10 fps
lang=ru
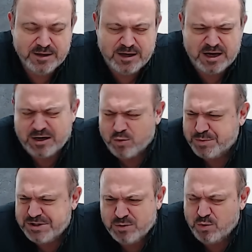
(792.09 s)
а
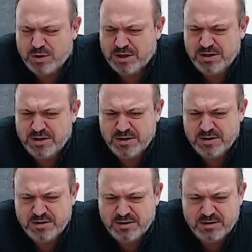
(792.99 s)
коррупция на Украине
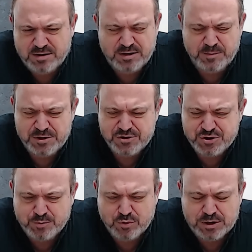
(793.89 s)
не меньше,
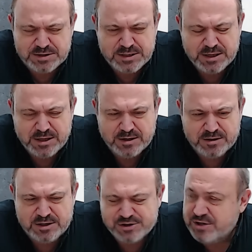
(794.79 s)
чем у нас,
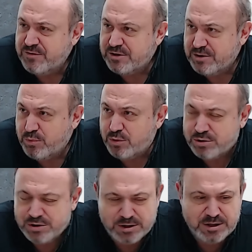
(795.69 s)
даже, наверное,
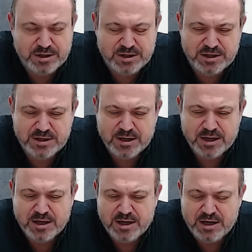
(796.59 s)
больше. И, э,
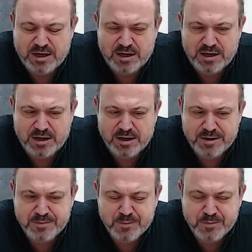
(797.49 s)
а,